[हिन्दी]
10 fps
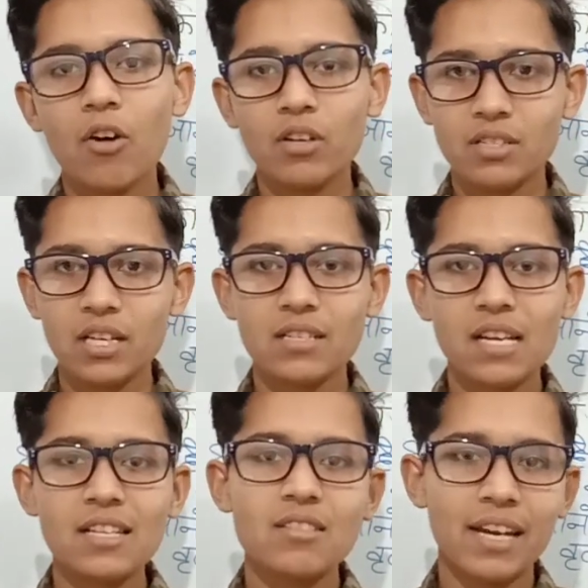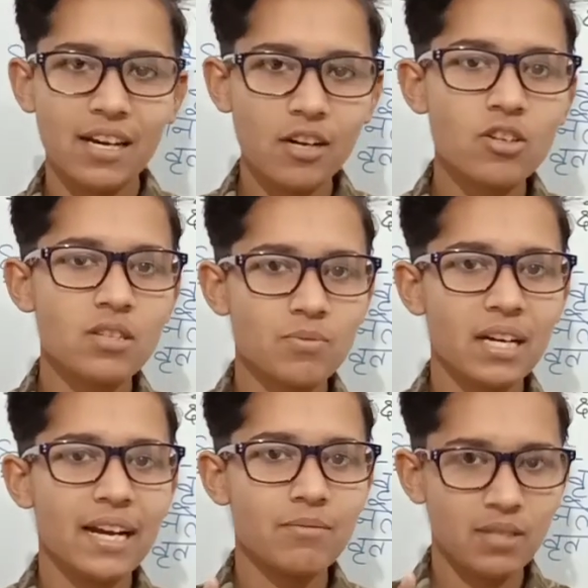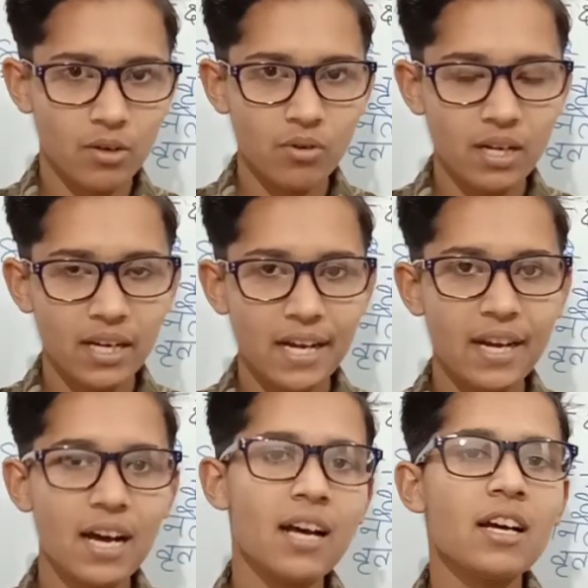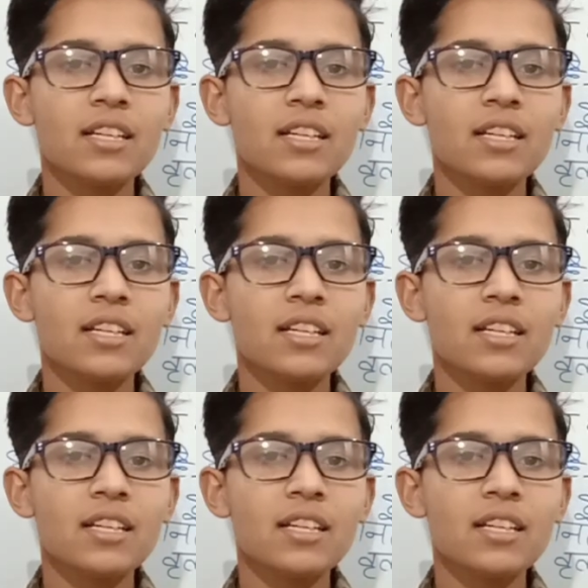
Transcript: और इसी के साथ चैनल को सब्सक्राइब ज़रूर करिएगा